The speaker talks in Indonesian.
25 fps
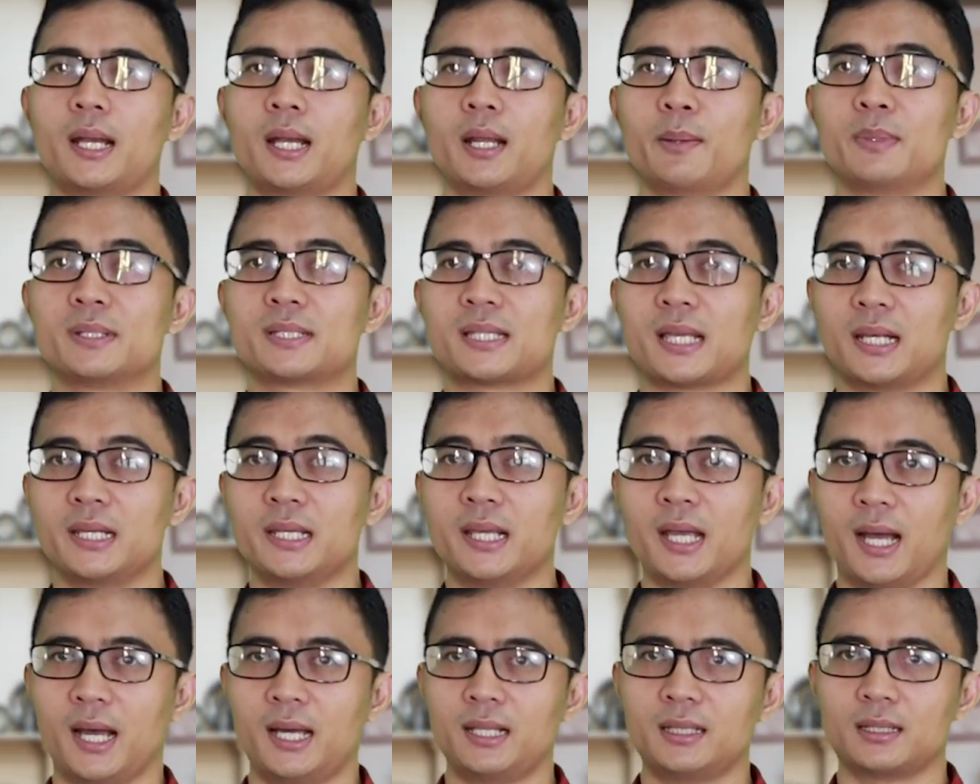Anda bisa
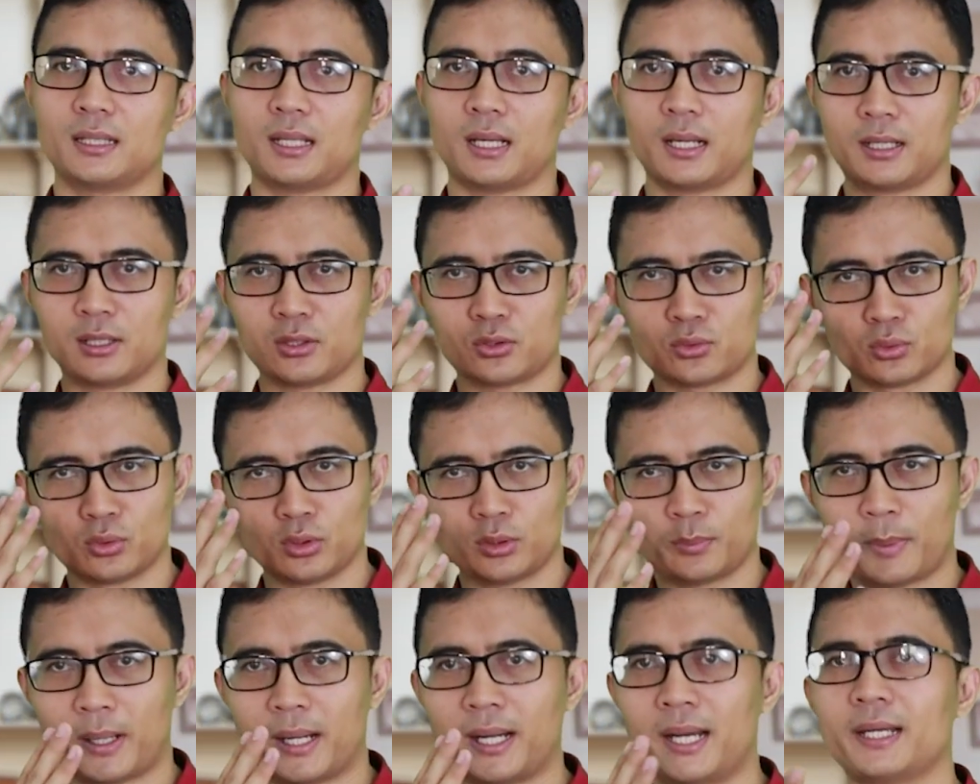lihat, ada
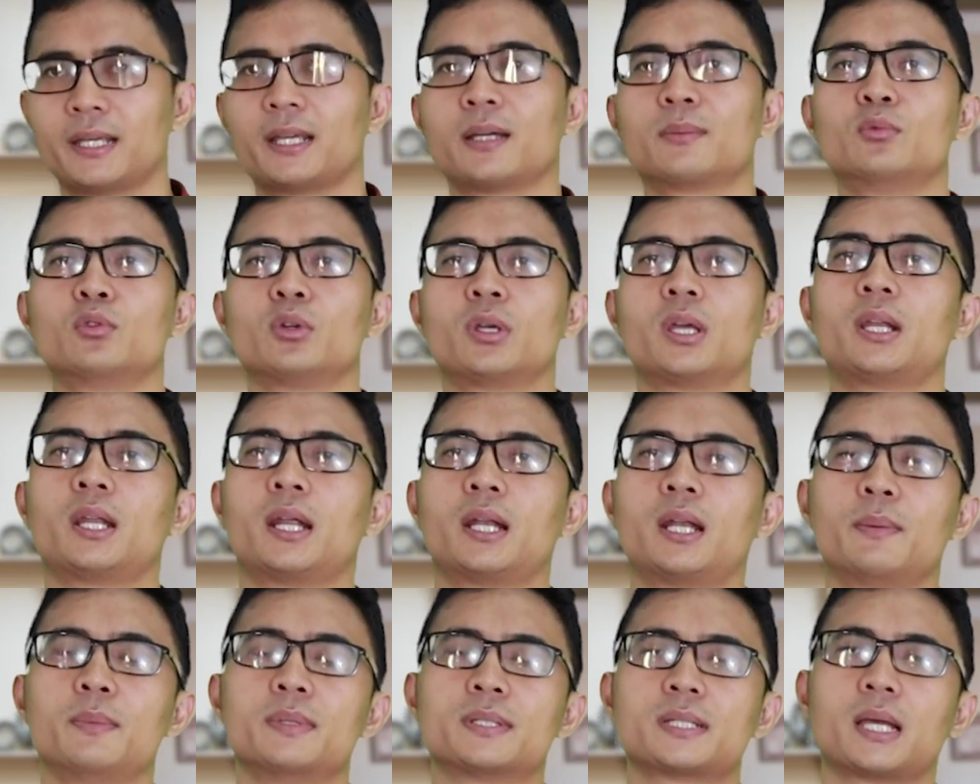sudut pandang yang mungkin
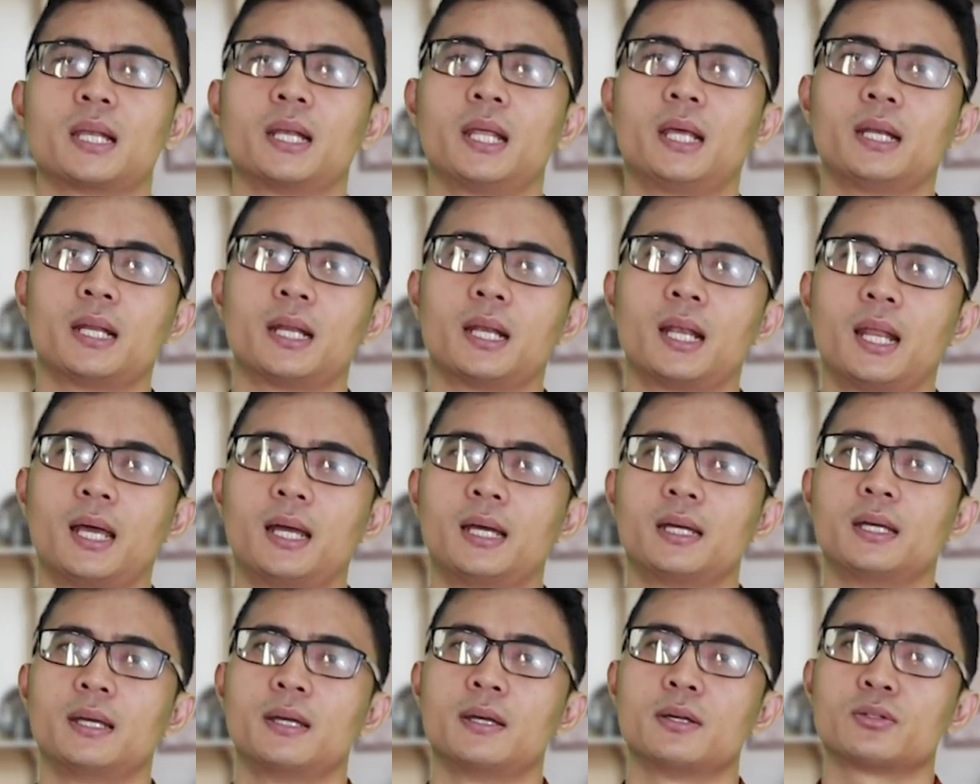Anda bisa lihat
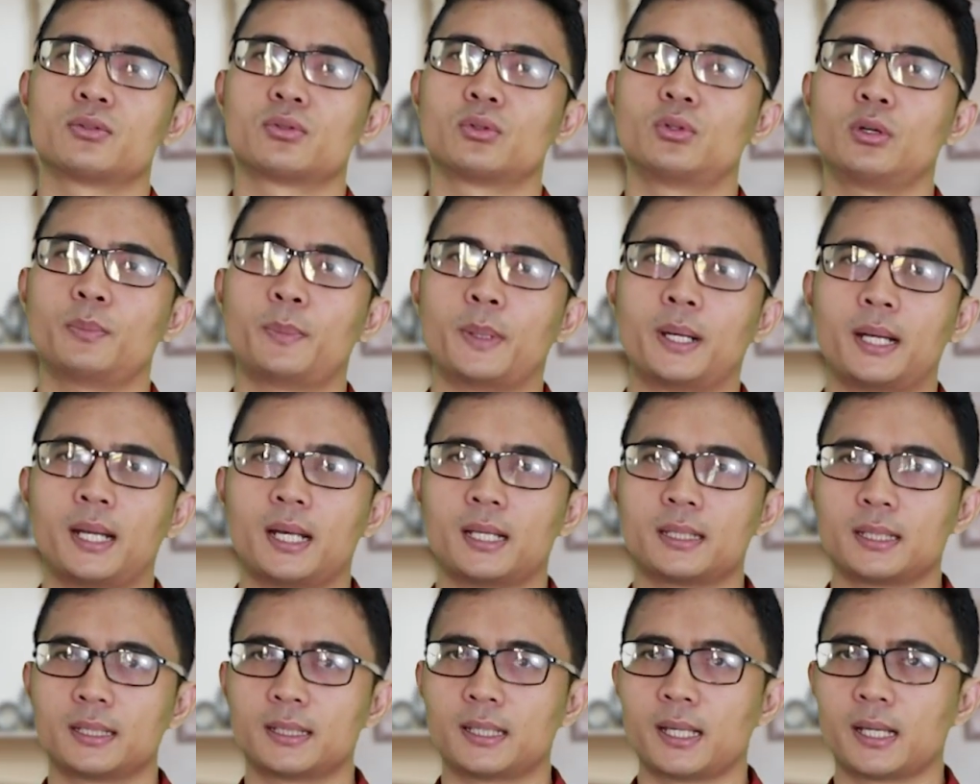adalah sudut
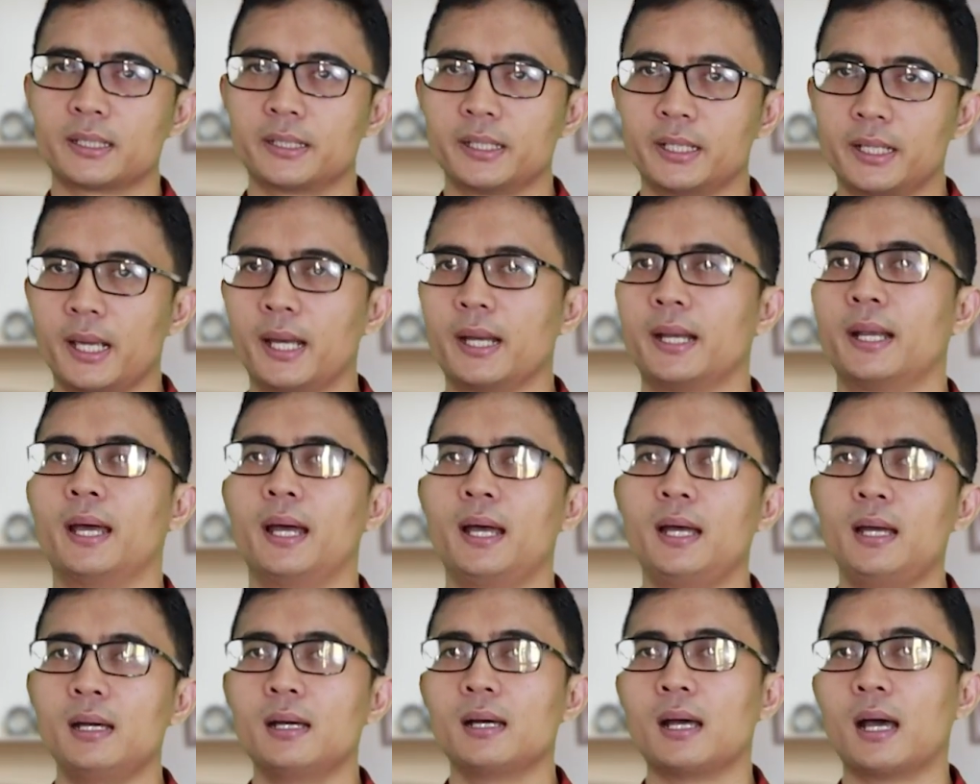pandang tentang diri
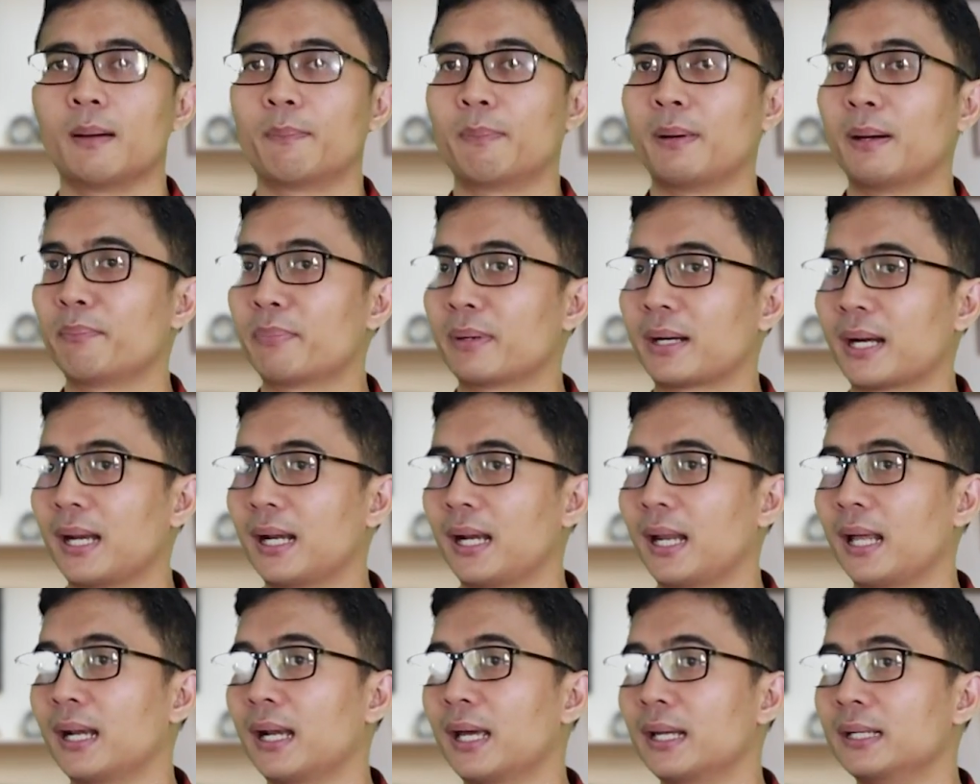Anda, apa
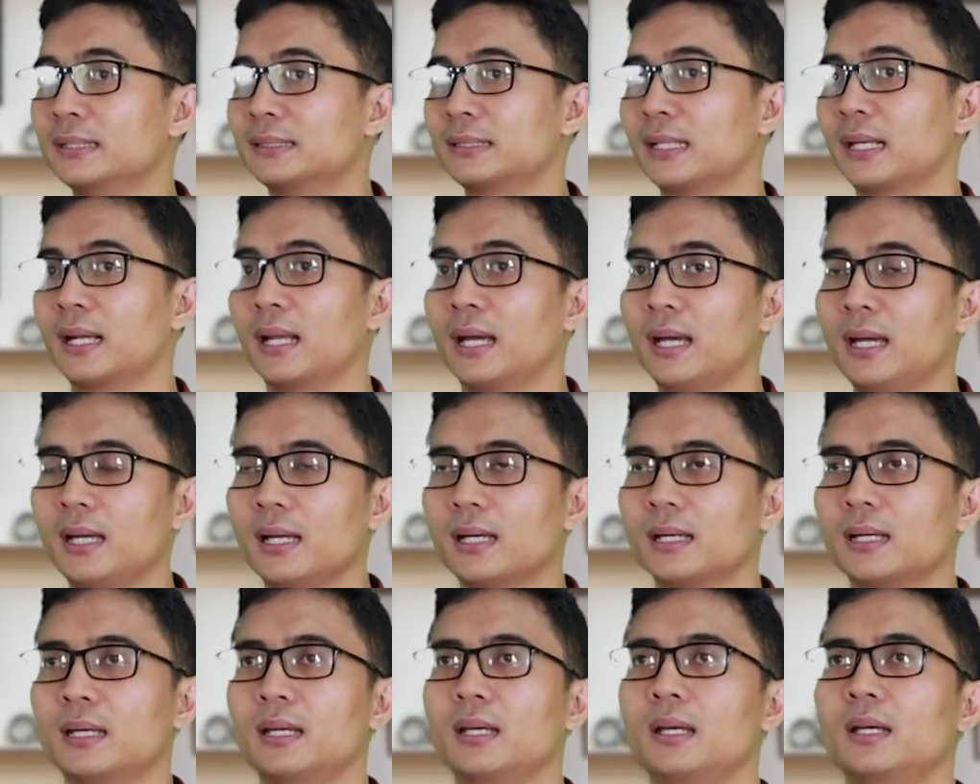peran Anda di sana,
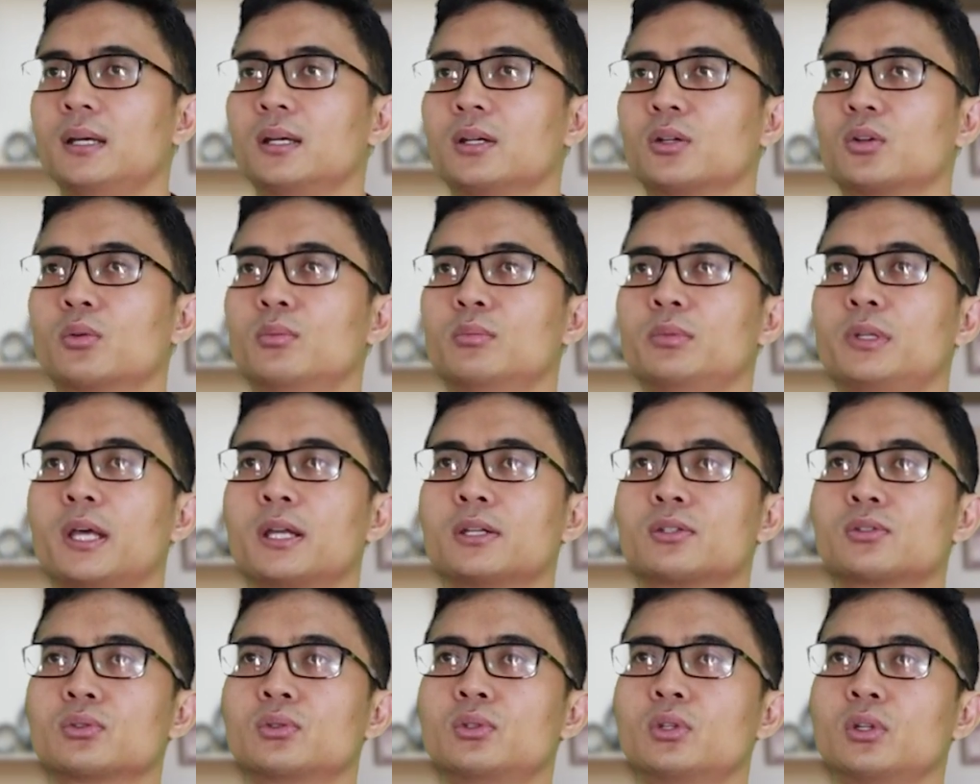
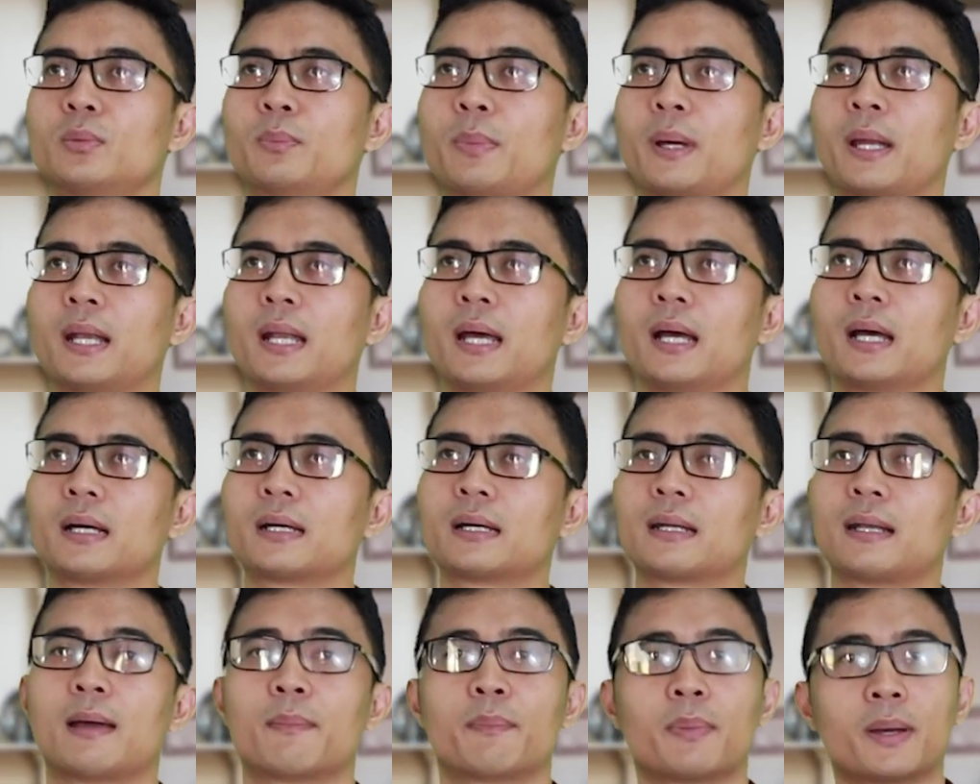kemudian sudut
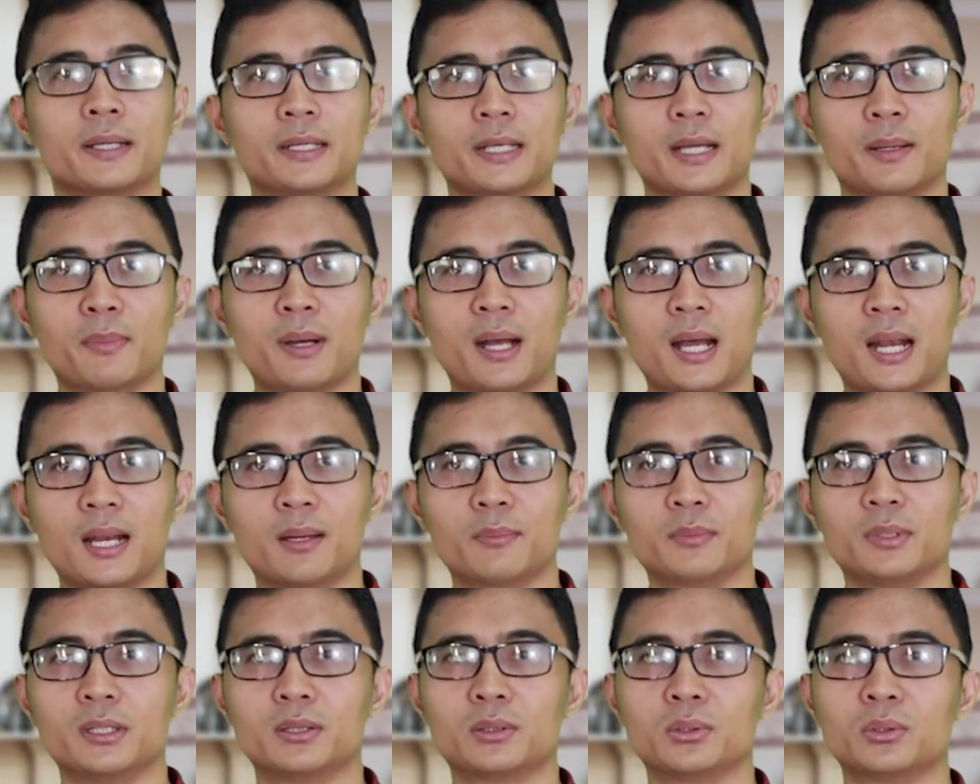pandang kenapa dia
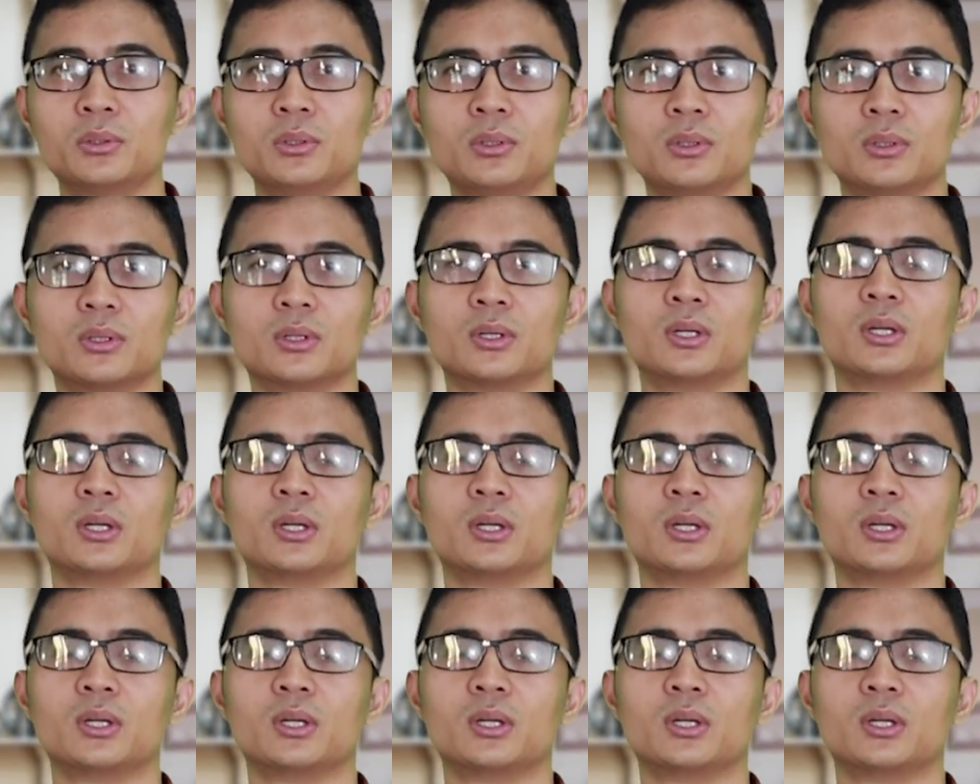mengalami itu,